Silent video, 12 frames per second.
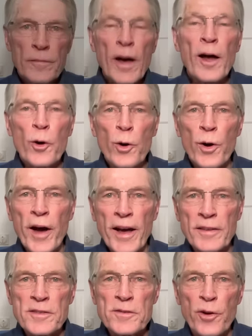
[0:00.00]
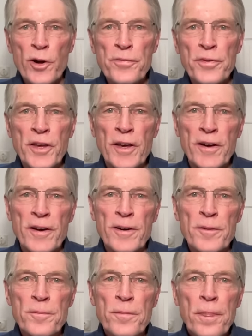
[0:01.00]
Hallo, Ernst Wolf
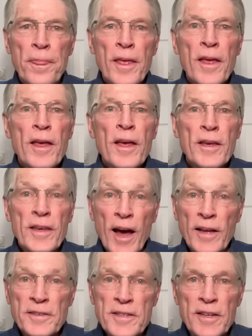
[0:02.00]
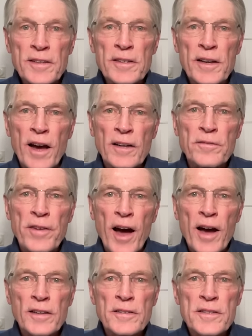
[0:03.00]
hier. Jahrzehntelang
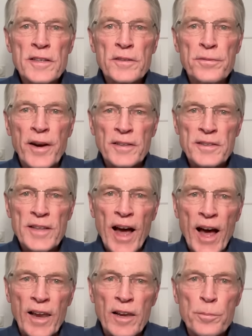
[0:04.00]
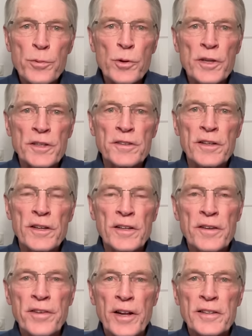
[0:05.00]
waren sich fast alle Politiker
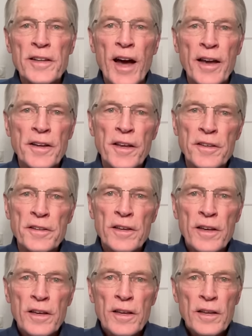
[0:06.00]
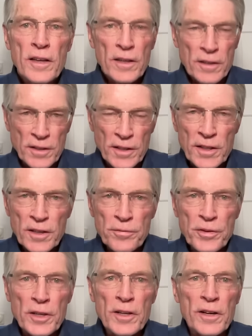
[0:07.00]
der Welt einig.
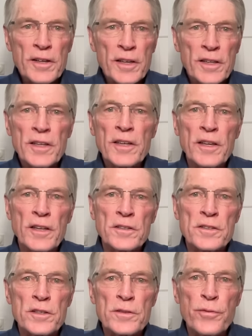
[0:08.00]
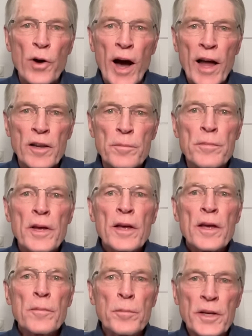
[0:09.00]
Nie wieder Krieg hieß es vor allem
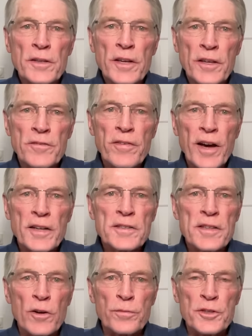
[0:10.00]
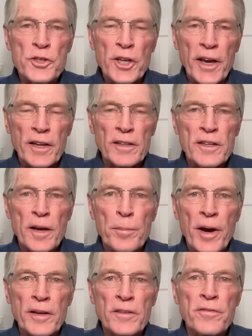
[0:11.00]
mit Hinweis auf die Schrecken der
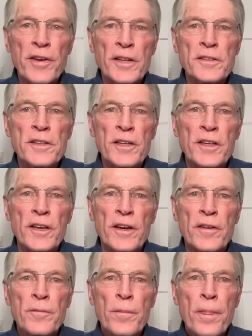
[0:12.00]
beiden Weltkriege.